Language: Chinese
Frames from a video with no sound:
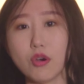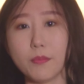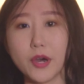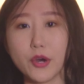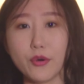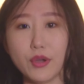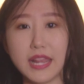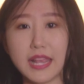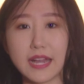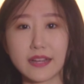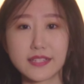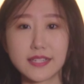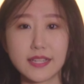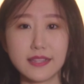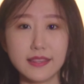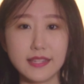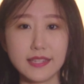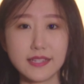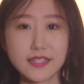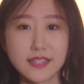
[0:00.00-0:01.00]
们会量
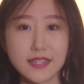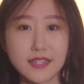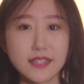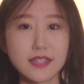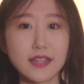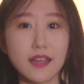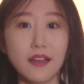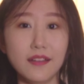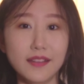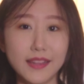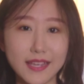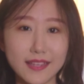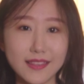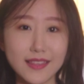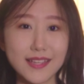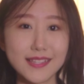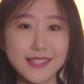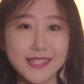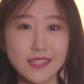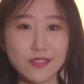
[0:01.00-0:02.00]
身定制适合您
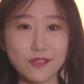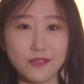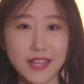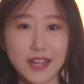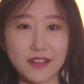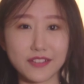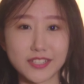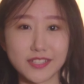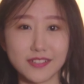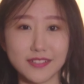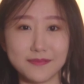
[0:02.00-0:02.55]
的精油疗程。